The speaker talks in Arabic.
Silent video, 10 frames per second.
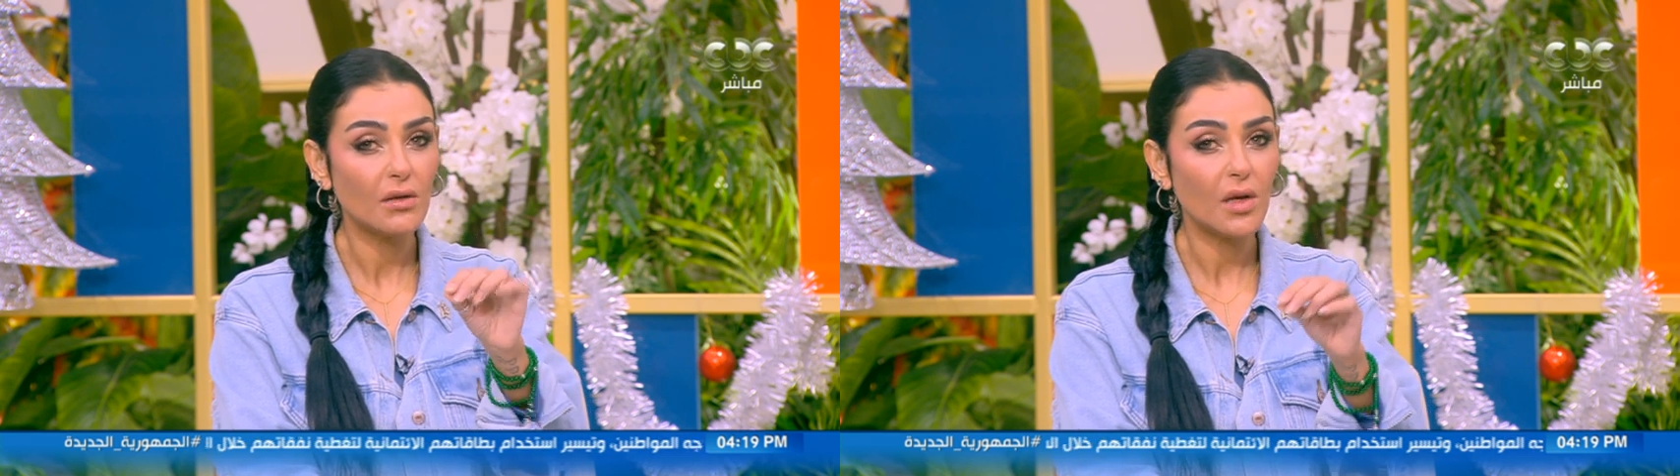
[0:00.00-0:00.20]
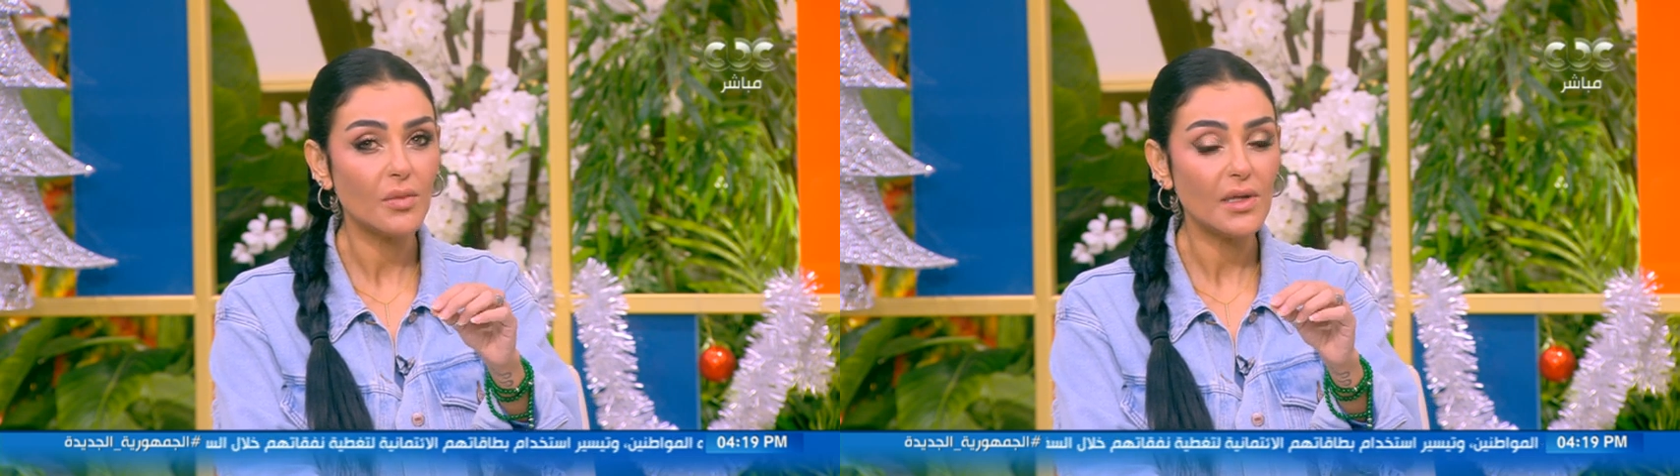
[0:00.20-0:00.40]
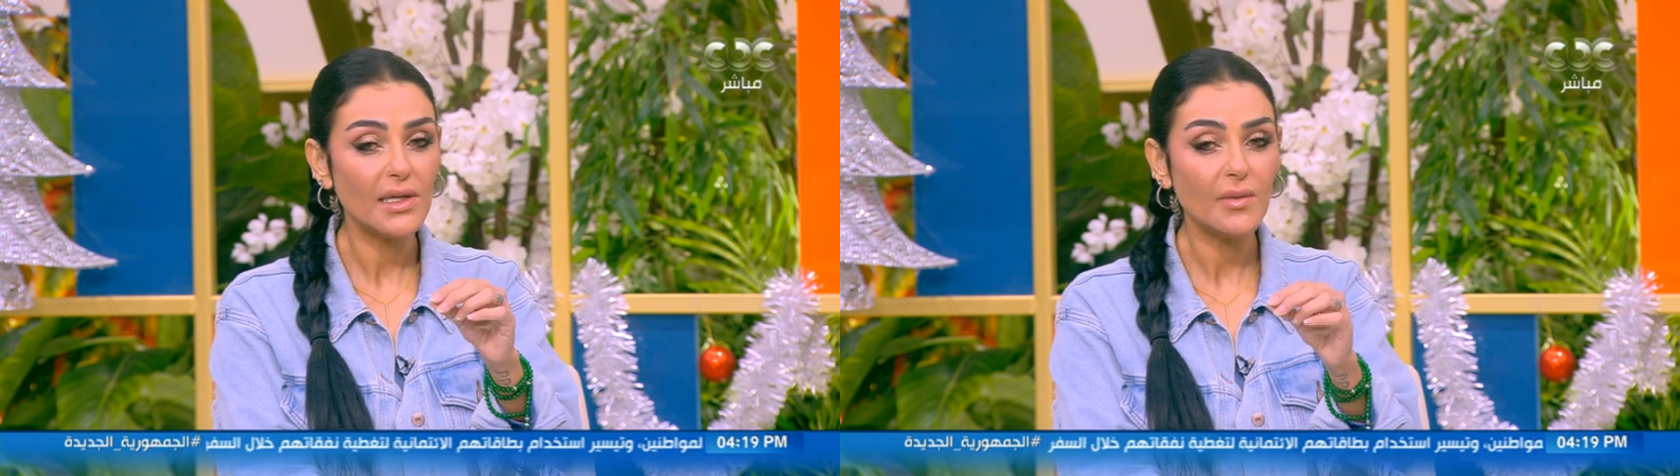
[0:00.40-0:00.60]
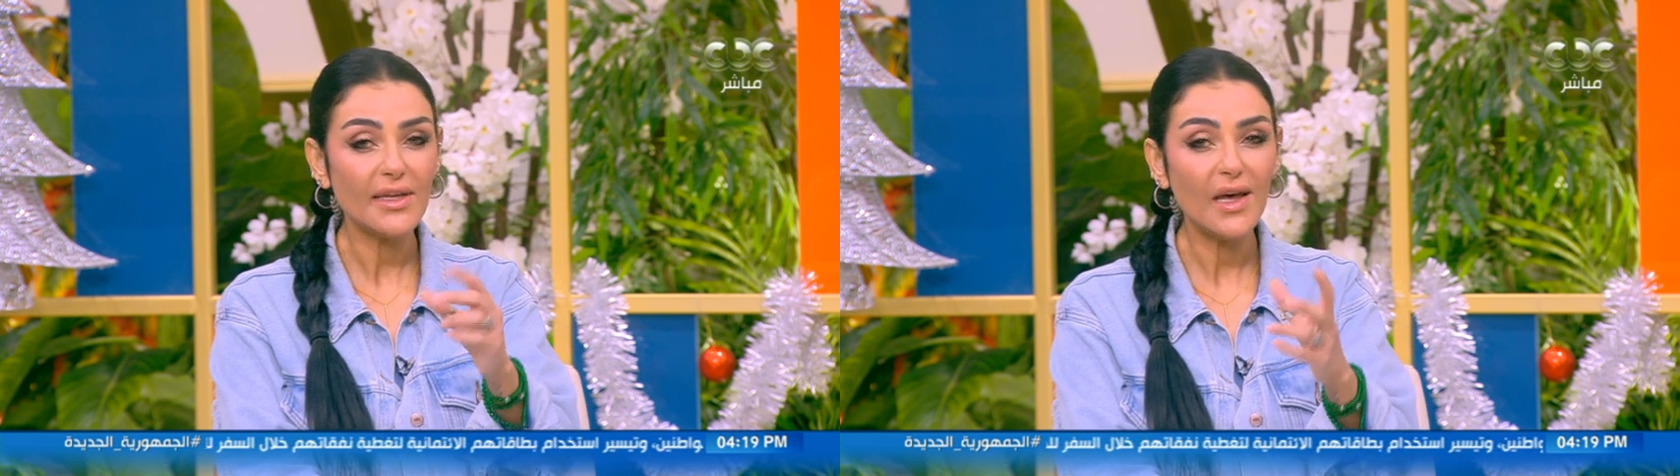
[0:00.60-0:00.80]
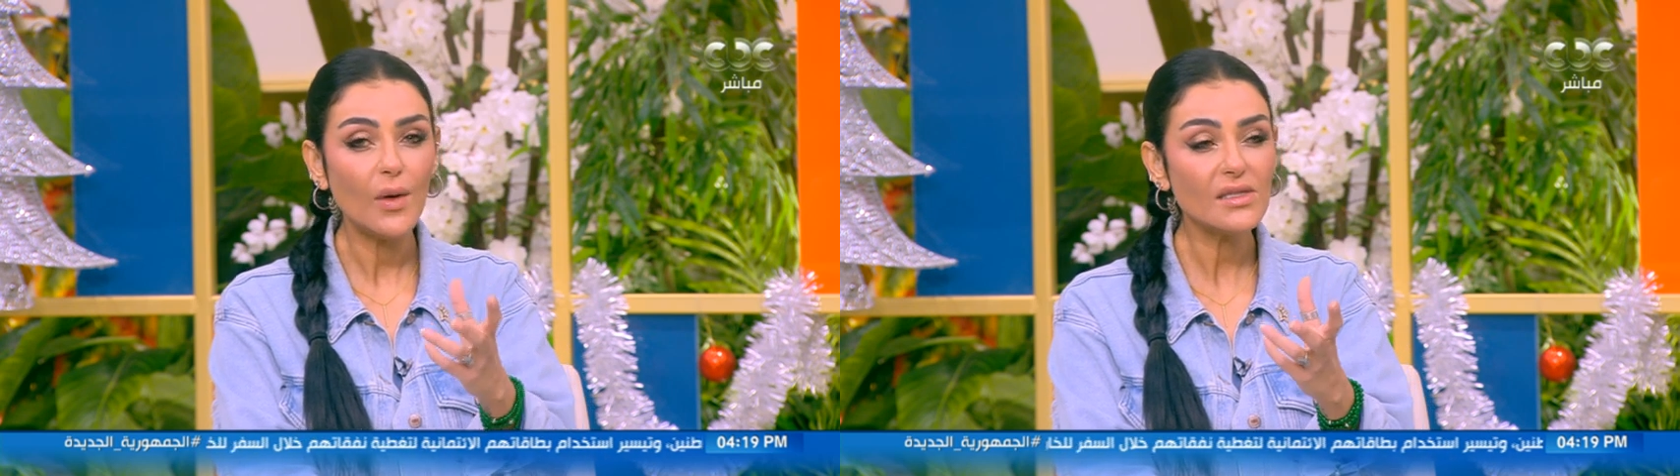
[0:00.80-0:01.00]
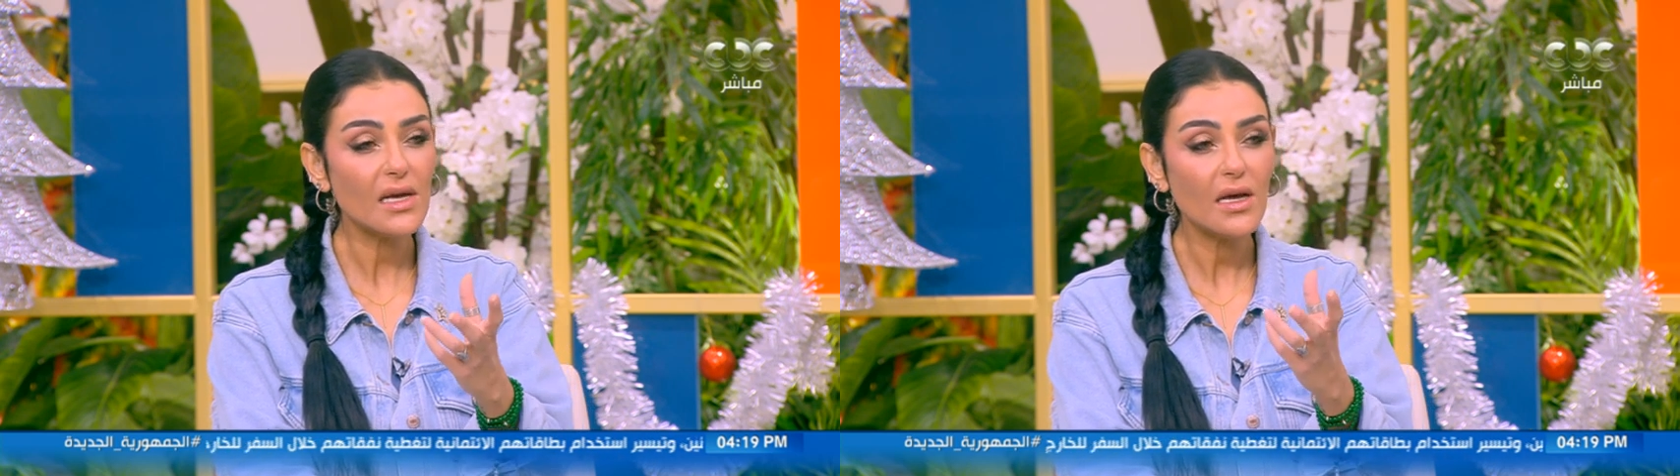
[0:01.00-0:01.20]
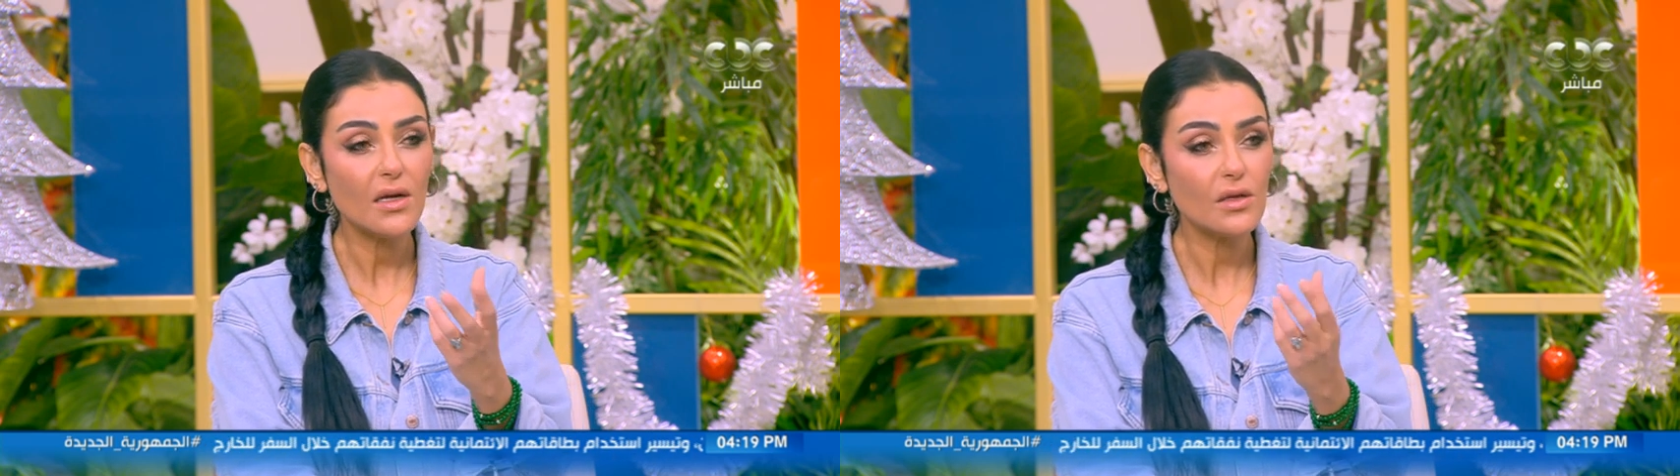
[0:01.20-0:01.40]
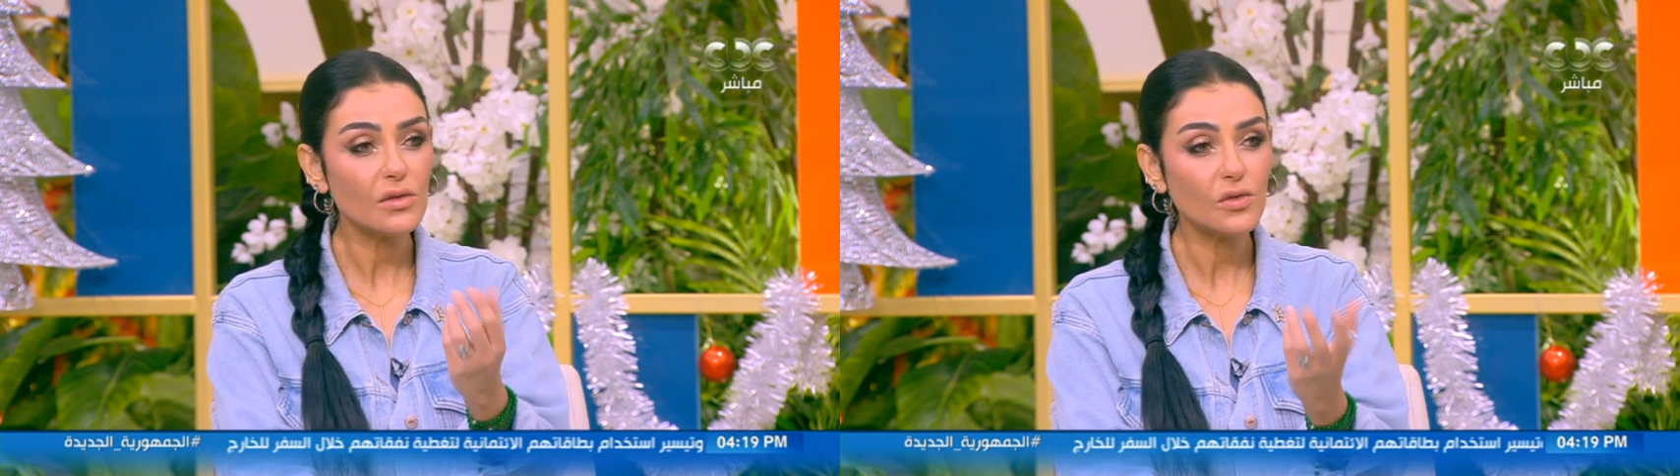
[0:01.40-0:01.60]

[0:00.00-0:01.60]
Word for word: طب اللي متجوزه